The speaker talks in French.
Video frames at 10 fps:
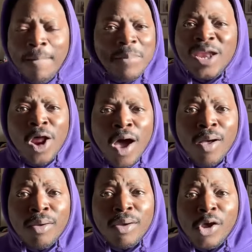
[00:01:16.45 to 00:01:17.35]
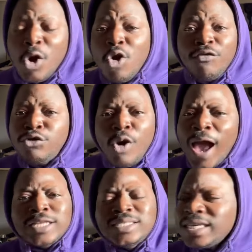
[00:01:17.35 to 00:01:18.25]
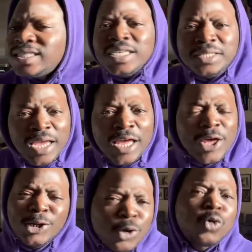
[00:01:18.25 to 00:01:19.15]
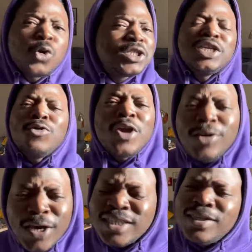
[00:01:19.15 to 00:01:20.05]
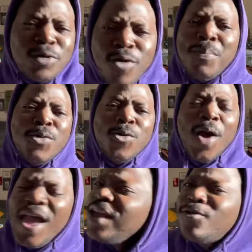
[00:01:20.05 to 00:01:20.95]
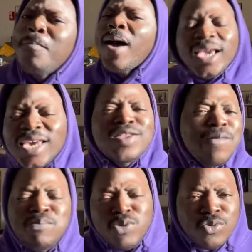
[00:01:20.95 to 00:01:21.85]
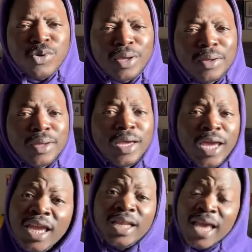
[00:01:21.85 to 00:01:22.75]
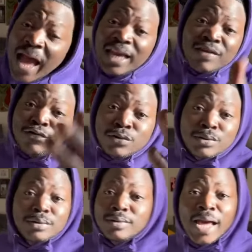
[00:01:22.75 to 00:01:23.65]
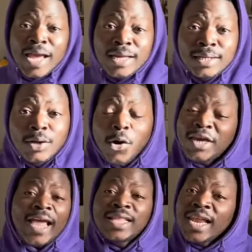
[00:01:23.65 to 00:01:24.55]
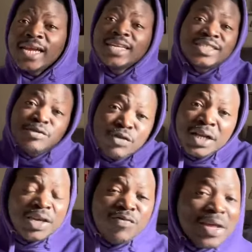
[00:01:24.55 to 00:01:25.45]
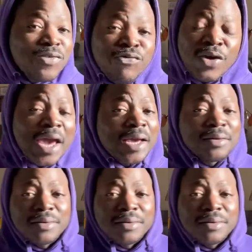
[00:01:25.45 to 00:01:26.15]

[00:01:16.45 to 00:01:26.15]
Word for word: Mais non, le vieux a décidé de continuer de rester debout et de marquer des buts. Et il y arrive. Hein Regardez l'année civile qu'il vient de faire.